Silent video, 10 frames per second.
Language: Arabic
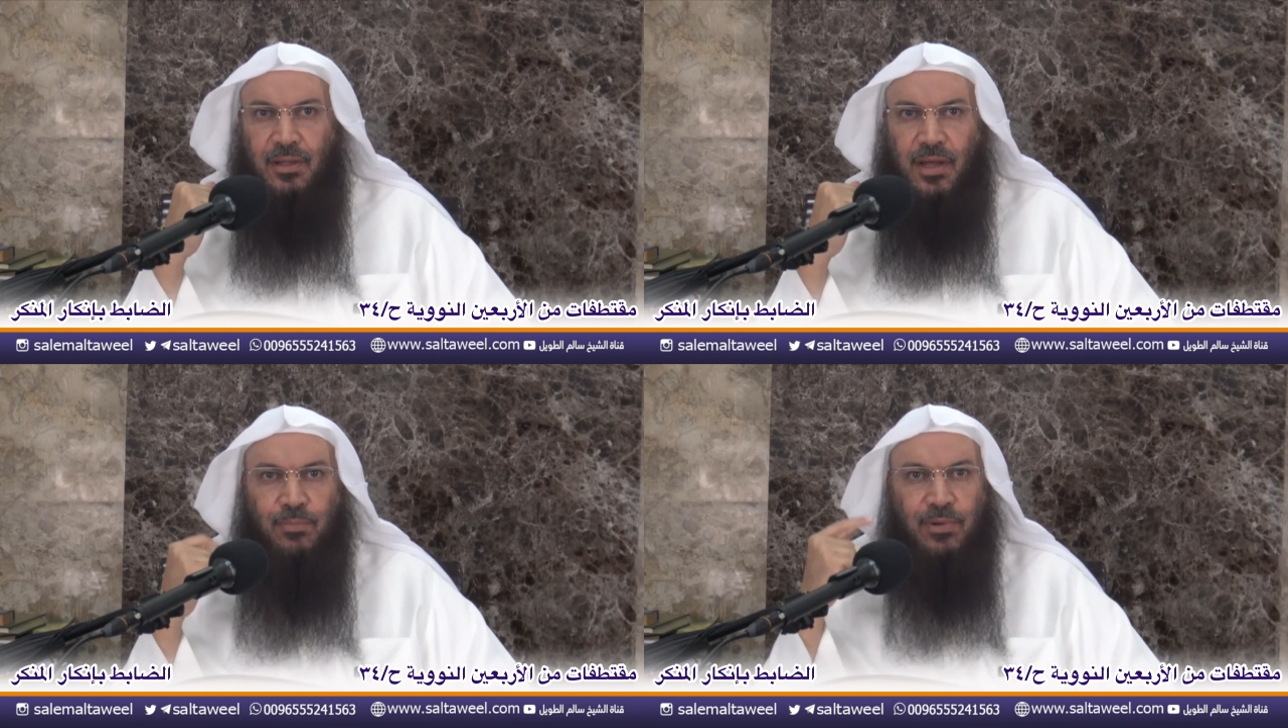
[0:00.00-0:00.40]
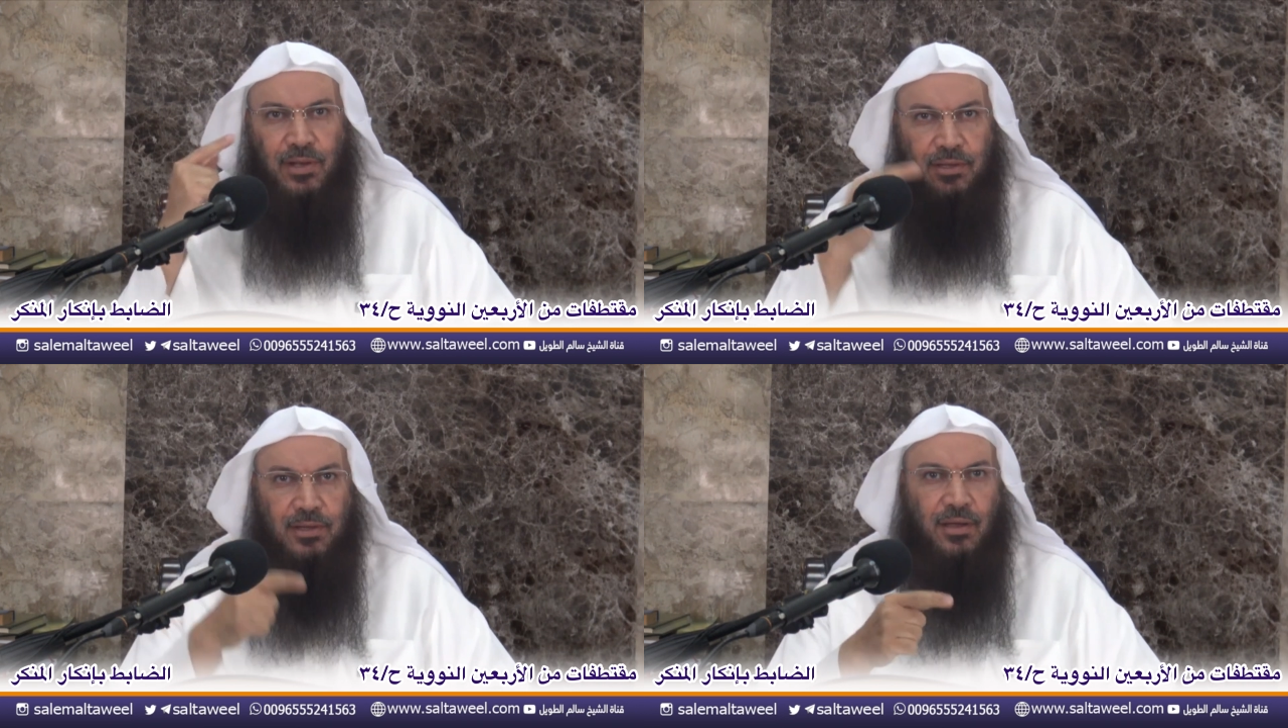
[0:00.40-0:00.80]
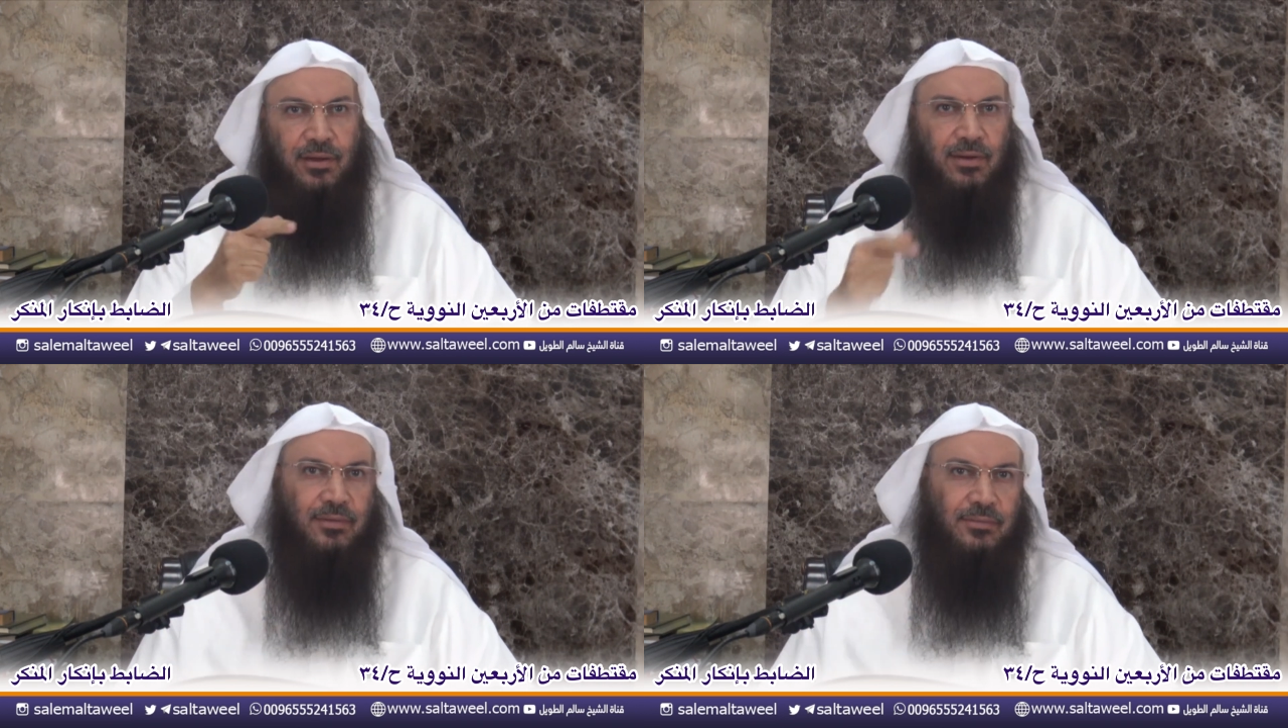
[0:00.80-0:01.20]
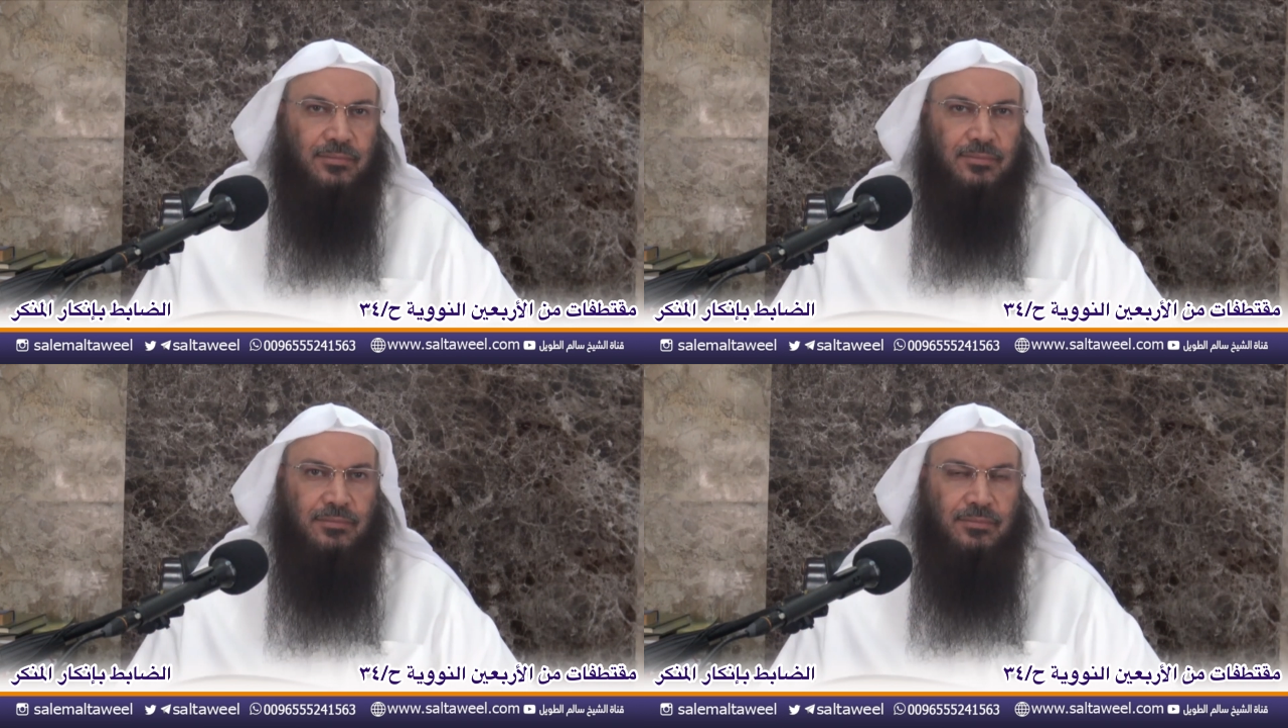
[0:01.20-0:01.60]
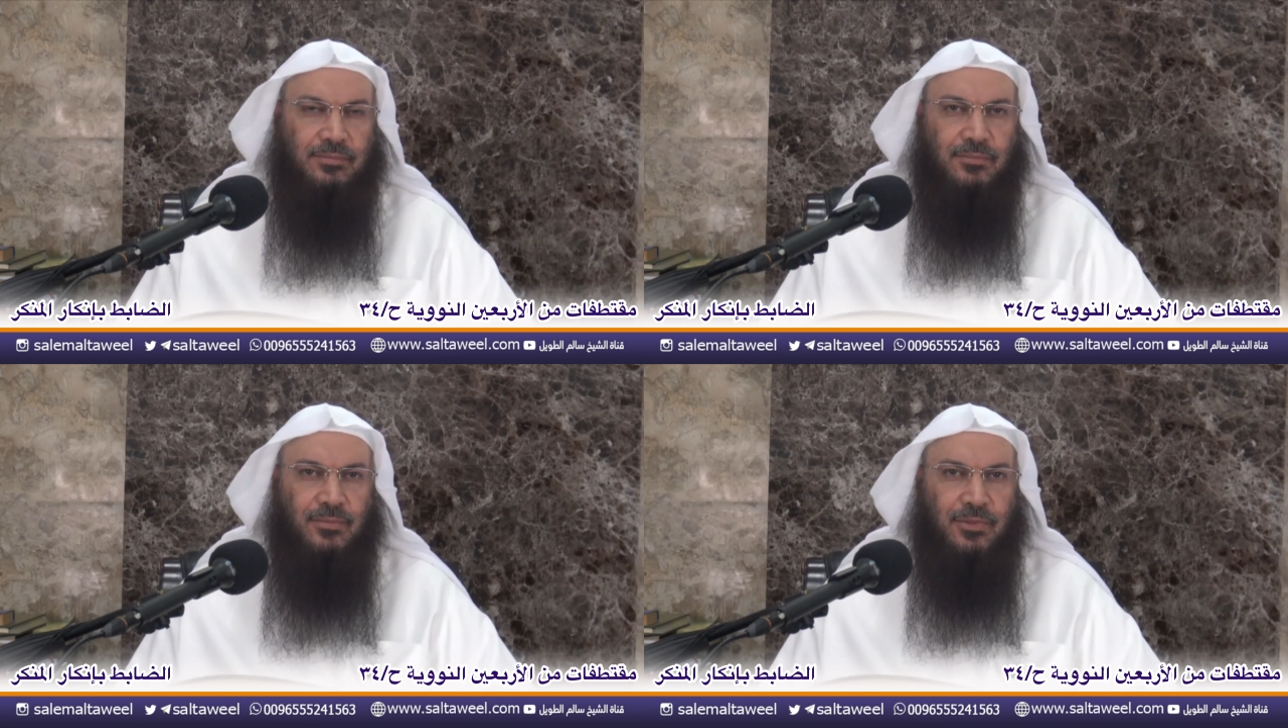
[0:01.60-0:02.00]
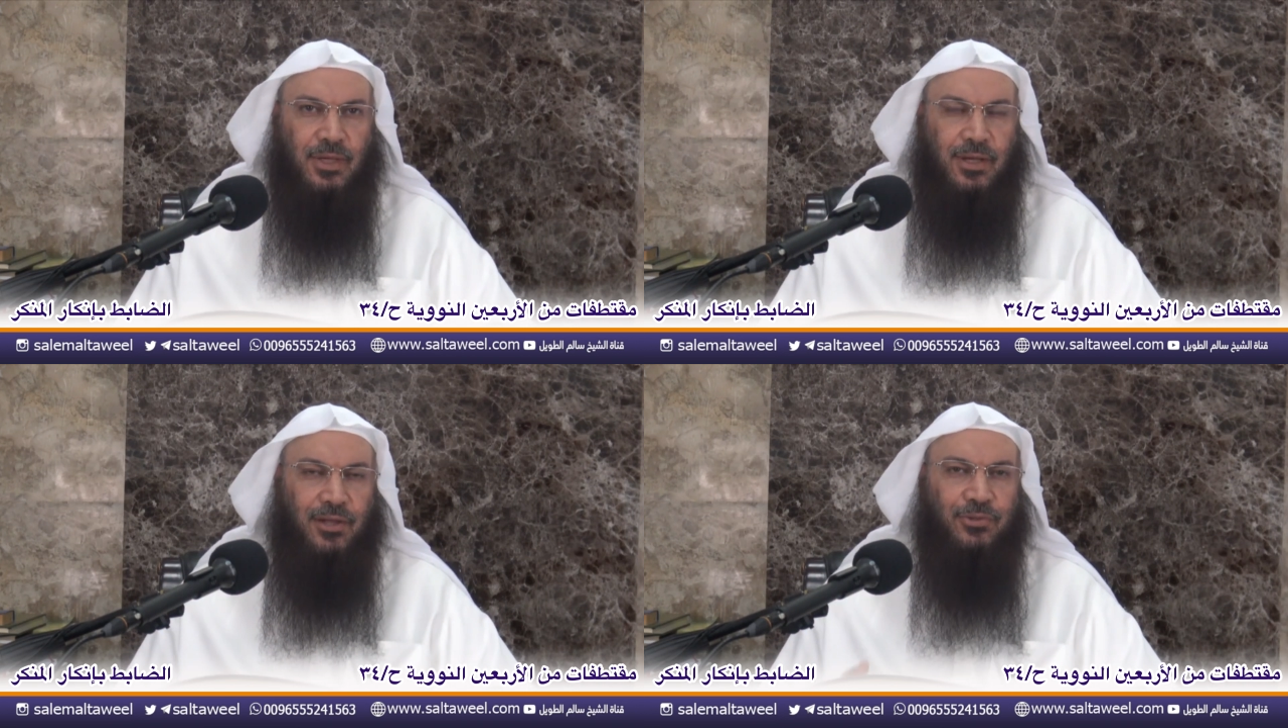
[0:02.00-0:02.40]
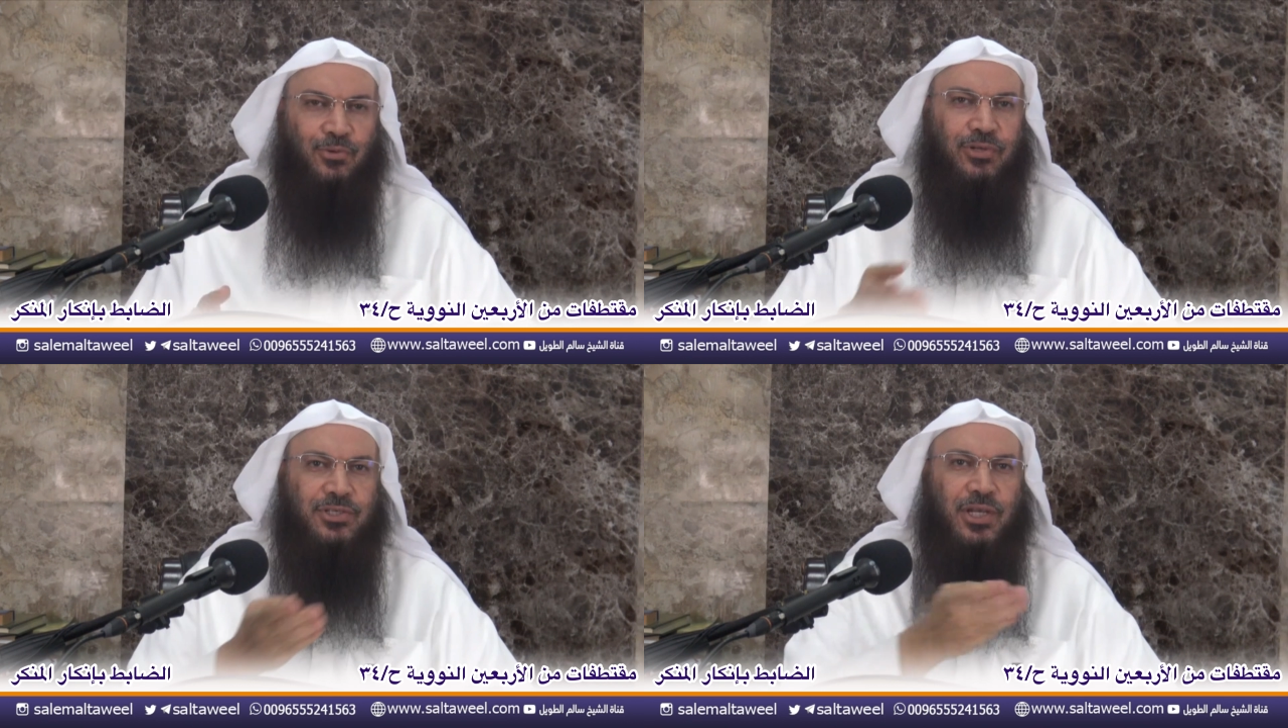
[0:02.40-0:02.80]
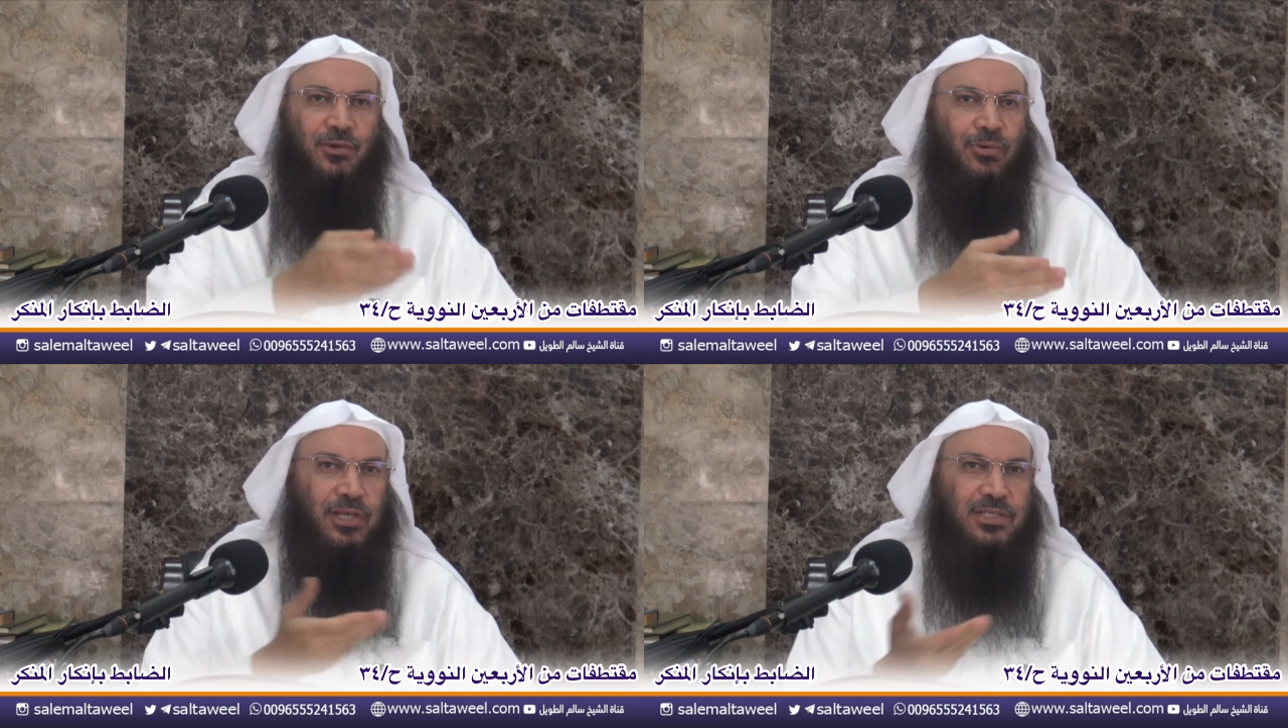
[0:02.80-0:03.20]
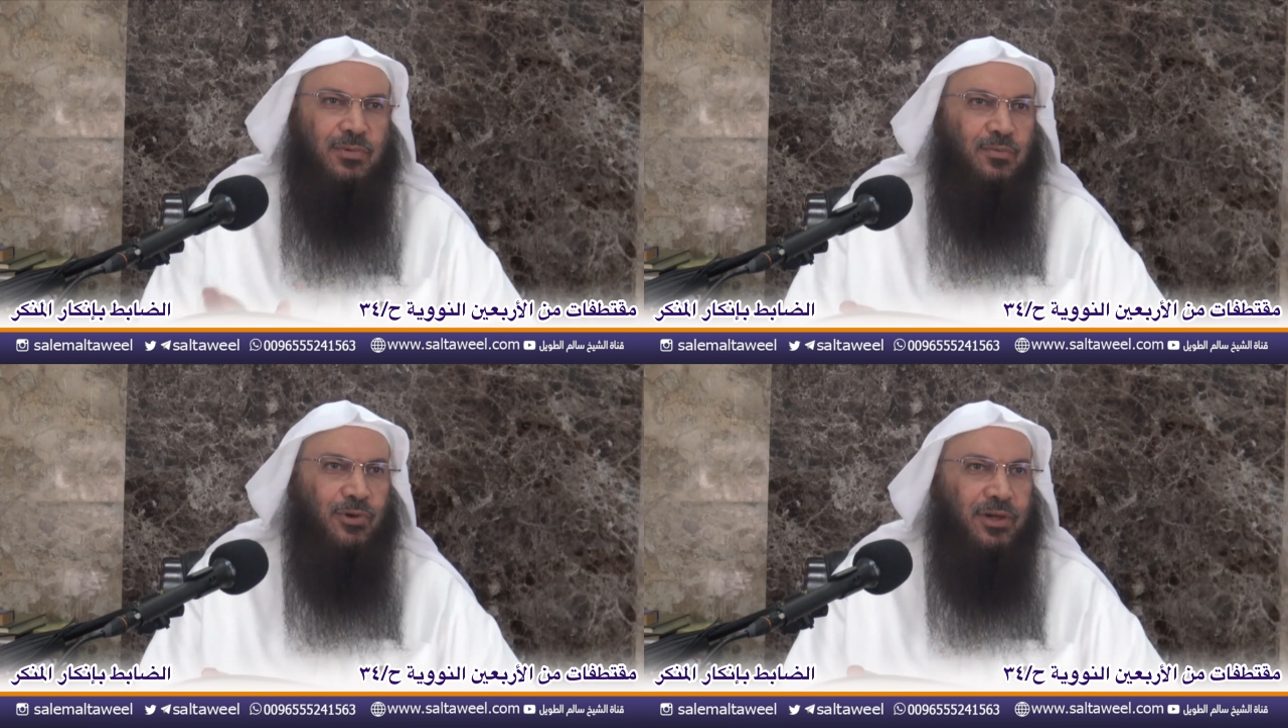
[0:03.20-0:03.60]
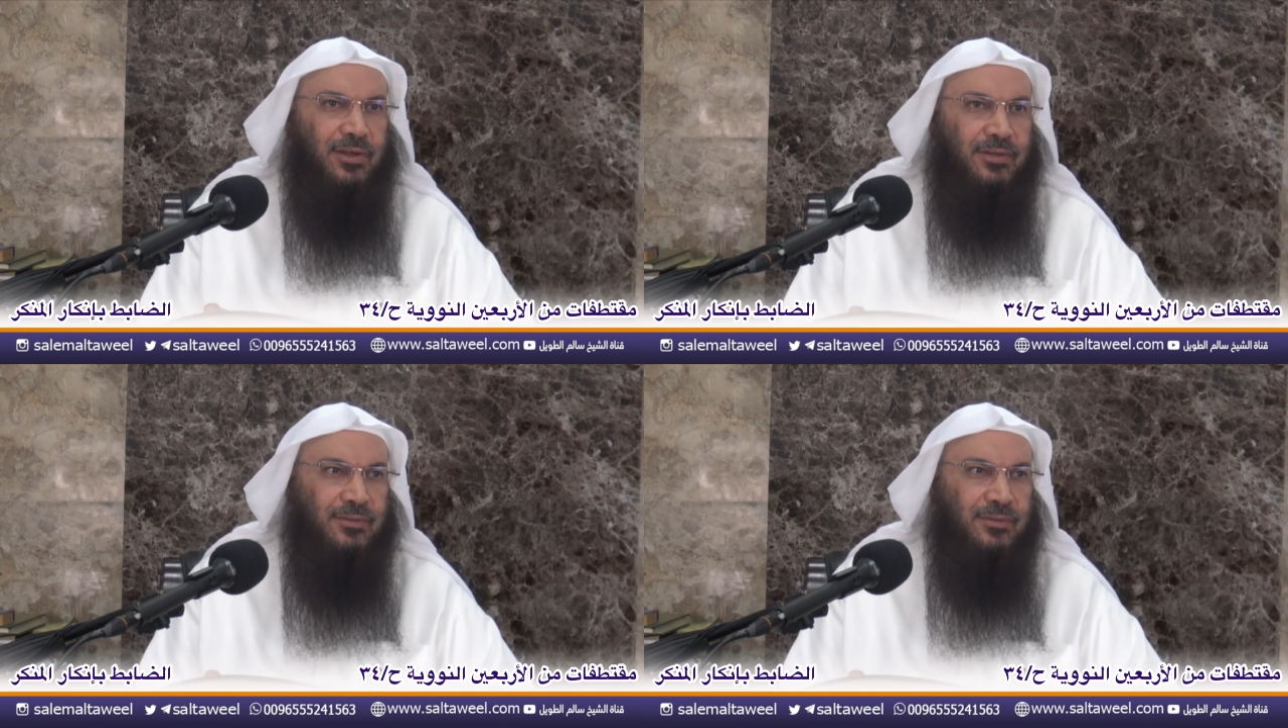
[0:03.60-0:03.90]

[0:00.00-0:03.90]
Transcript: قبل الإنكار قد تنكر شيء وليس بمنكر